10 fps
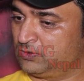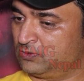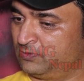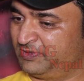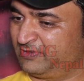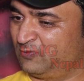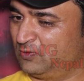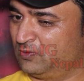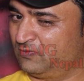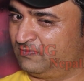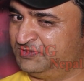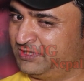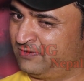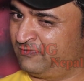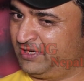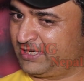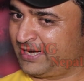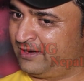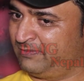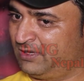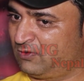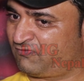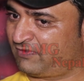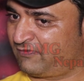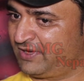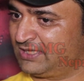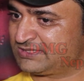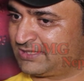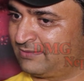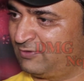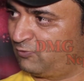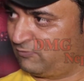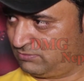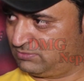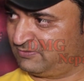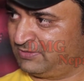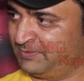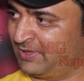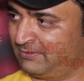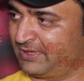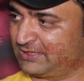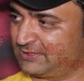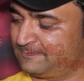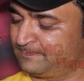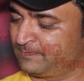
तो फिर वो जनवरी के एंड में और फरवरी के स्टार्ट में वो नेपाल में आई थी